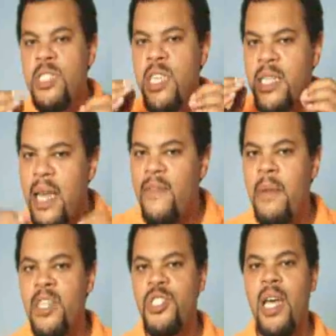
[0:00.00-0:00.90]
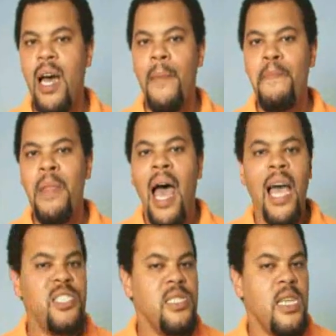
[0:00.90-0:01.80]
já deve imaginar,
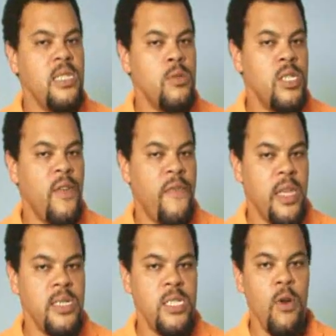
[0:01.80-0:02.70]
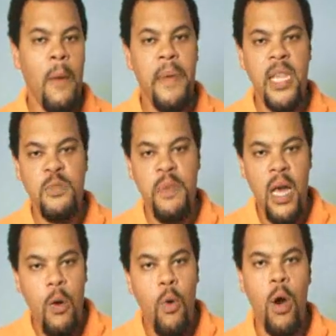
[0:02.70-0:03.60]
as tintas não se diferenciam apenas pela
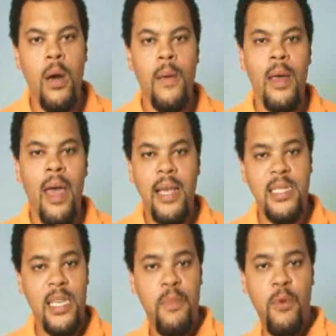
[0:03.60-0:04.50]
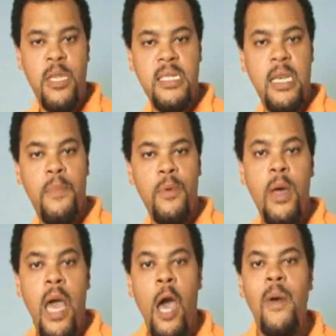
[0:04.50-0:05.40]
cor. Essa aqui, por exemplo,
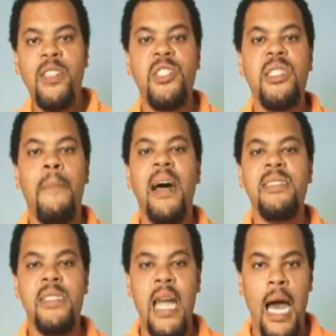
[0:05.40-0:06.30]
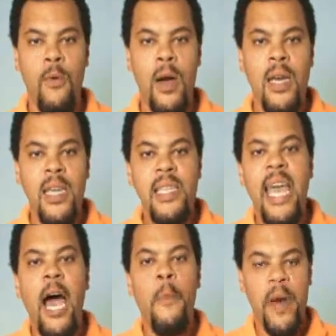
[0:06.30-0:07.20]
é uma tinta base d'água,
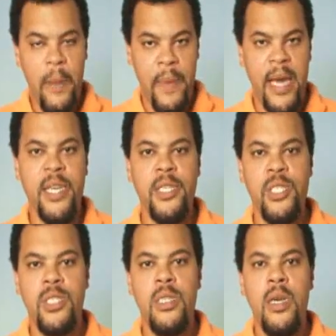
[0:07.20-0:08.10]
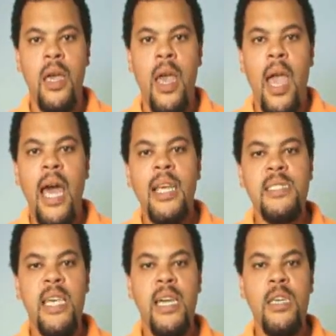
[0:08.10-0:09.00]
ideal para paredes. Ela
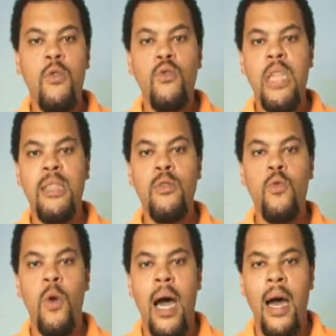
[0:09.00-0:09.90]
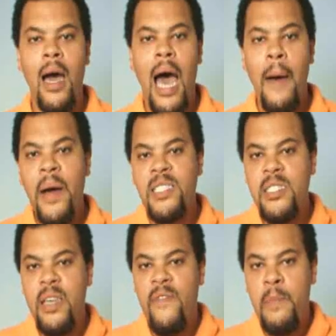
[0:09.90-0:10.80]
seca em contato com ar, a partir
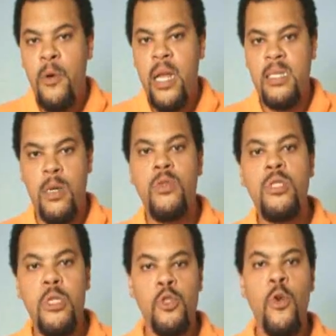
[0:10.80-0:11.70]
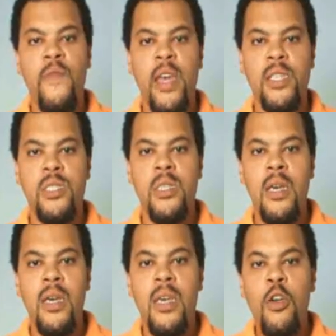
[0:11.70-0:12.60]
da evaporação do seu solvente,
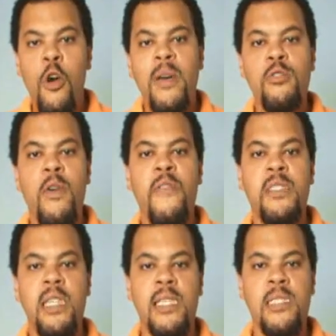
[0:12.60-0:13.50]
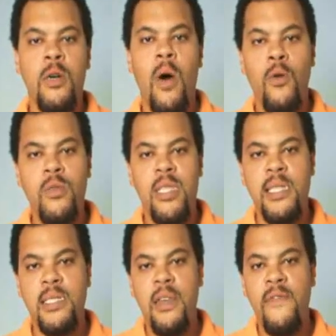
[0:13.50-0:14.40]
e como a sua fixação
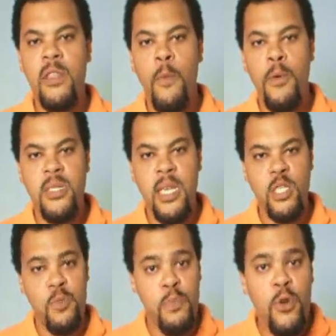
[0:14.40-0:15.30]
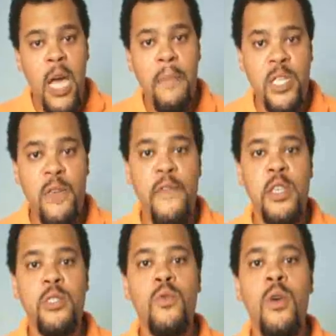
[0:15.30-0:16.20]
acontece devido a um processo puramente
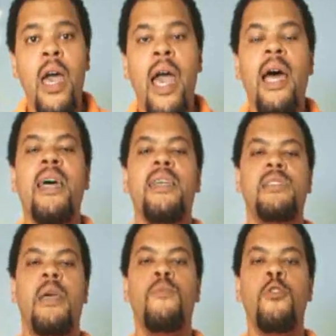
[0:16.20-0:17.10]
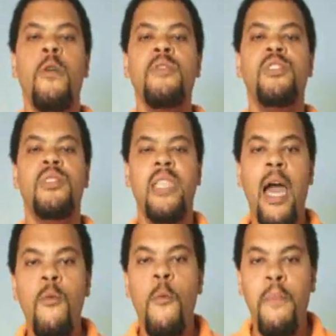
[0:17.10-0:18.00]
físico, ela recebe o nome de
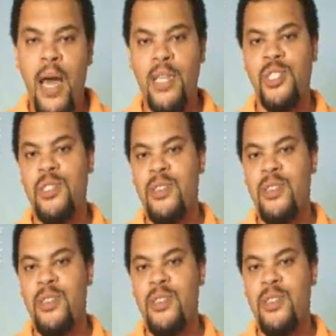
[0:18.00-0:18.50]
termoplástica.